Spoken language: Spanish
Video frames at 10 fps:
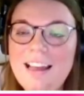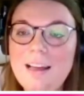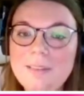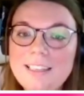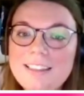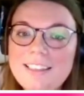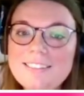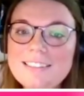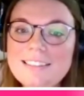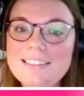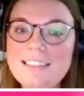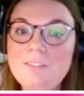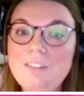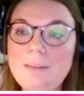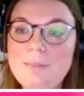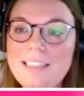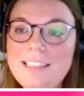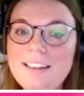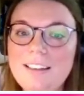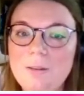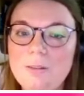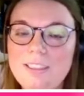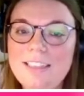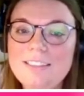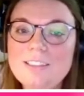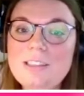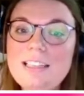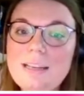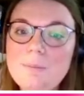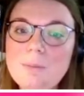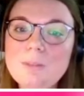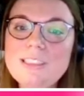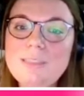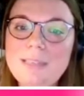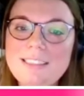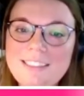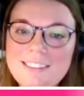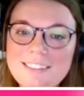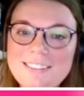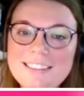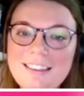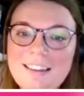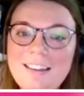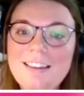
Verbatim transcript: A veces se inflama el hígado y a eso le llamamos hepatitis.